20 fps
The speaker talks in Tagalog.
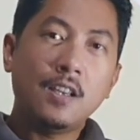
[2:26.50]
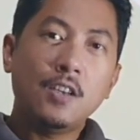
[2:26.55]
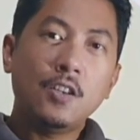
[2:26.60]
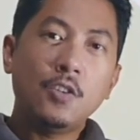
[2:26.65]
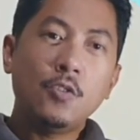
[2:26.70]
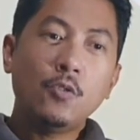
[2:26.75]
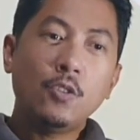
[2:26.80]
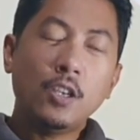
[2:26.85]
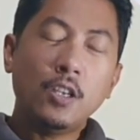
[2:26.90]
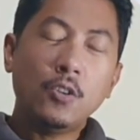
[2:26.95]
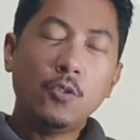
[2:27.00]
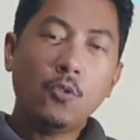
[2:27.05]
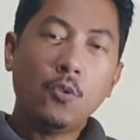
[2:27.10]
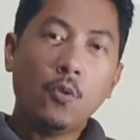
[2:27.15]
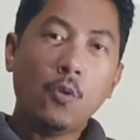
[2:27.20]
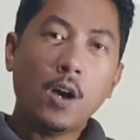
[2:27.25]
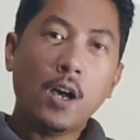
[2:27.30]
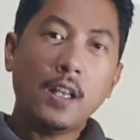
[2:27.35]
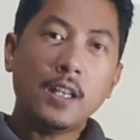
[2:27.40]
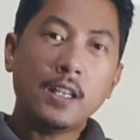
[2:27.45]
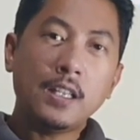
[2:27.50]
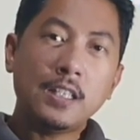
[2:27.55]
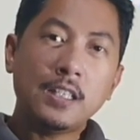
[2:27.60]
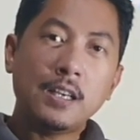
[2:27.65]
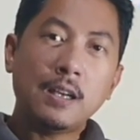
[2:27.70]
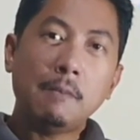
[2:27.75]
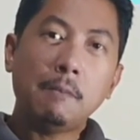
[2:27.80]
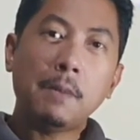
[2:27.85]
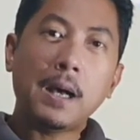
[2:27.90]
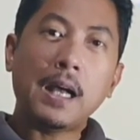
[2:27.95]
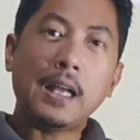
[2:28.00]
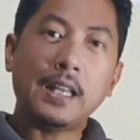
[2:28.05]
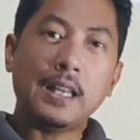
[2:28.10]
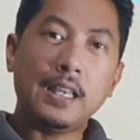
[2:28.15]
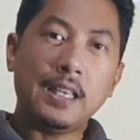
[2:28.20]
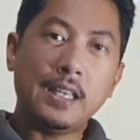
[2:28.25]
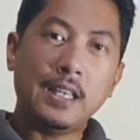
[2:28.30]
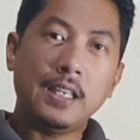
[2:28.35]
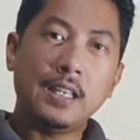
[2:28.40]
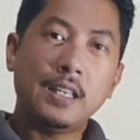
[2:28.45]
yung kinukuhanan niyang
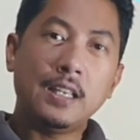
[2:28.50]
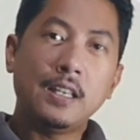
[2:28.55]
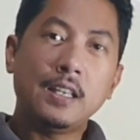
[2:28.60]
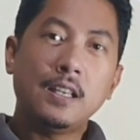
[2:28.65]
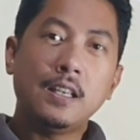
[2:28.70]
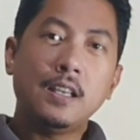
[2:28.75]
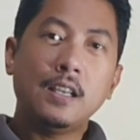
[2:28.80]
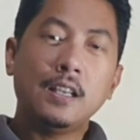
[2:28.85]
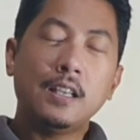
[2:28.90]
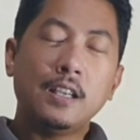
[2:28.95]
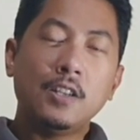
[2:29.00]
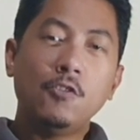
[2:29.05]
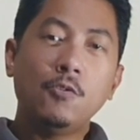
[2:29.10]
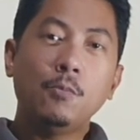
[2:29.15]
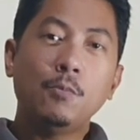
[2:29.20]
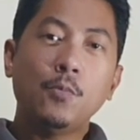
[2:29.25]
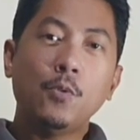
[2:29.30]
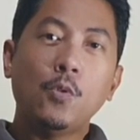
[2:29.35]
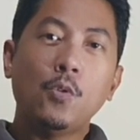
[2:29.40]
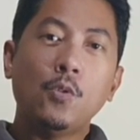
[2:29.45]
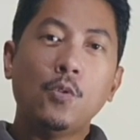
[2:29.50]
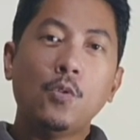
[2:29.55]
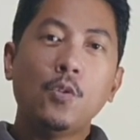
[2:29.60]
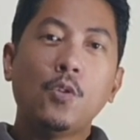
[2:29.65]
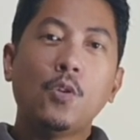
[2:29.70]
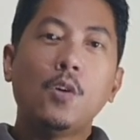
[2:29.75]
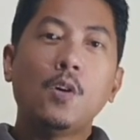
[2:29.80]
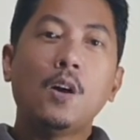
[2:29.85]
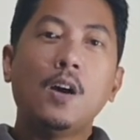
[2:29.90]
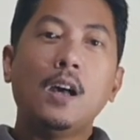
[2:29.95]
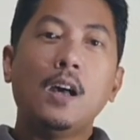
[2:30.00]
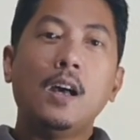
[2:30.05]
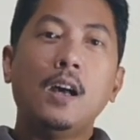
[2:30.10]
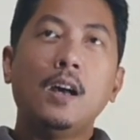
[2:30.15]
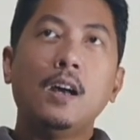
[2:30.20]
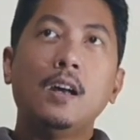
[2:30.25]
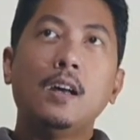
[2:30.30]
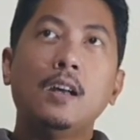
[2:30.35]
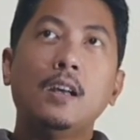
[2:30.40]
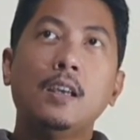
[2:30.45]
bagay. Ganun po
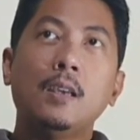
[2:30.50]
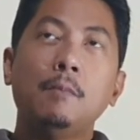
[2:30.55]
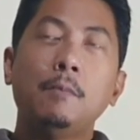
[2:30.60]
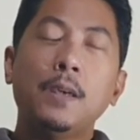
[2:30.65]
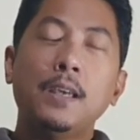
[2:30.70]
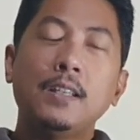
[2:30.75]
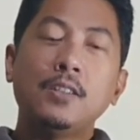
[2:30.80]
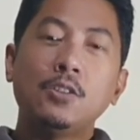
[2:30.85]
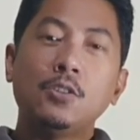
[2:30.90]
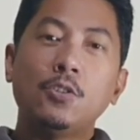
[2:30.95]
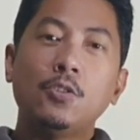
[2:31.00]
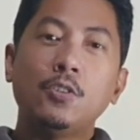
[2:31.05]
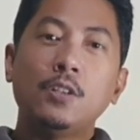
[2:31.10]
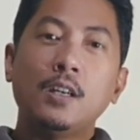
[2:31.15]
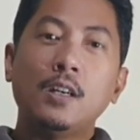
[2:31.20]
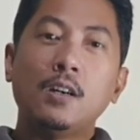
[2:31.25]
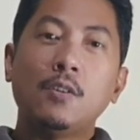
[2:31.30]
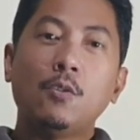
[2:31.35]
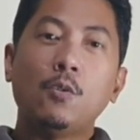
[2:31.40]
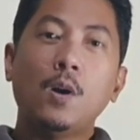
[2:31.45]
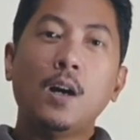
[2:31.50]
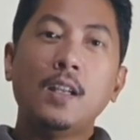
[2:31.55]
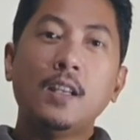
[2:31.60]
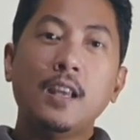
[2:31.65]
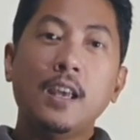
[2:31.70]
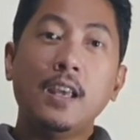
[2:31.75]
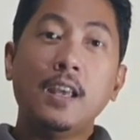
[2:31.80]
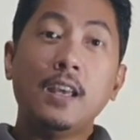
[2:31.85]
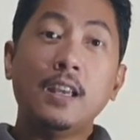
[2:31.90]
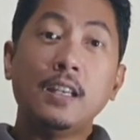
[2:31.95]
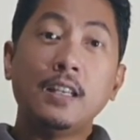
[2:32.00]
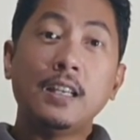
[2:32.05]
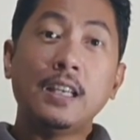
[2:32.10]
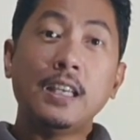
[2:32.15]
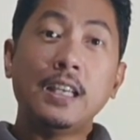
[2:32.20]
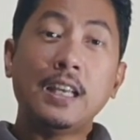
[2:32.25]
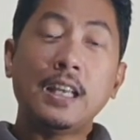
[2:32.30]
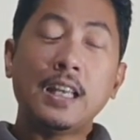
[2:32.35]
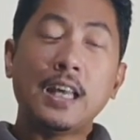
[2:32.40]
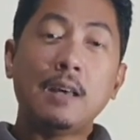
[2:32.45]
ang epekto ng quad AI na
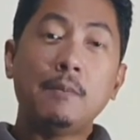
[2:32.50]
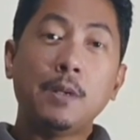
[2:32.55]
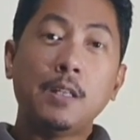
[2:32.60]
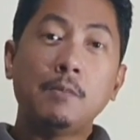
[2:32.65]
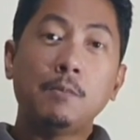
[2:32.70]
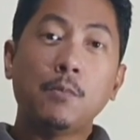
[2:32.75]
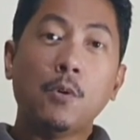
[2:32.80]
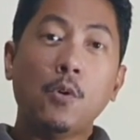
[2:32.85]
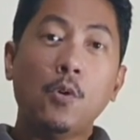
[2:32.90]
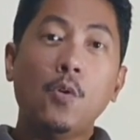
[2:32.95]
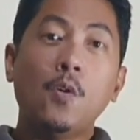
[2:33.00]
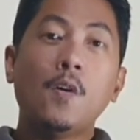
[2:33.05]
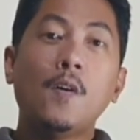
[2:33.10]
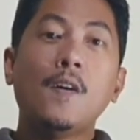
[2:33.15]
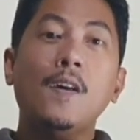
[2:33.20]
ginagamit po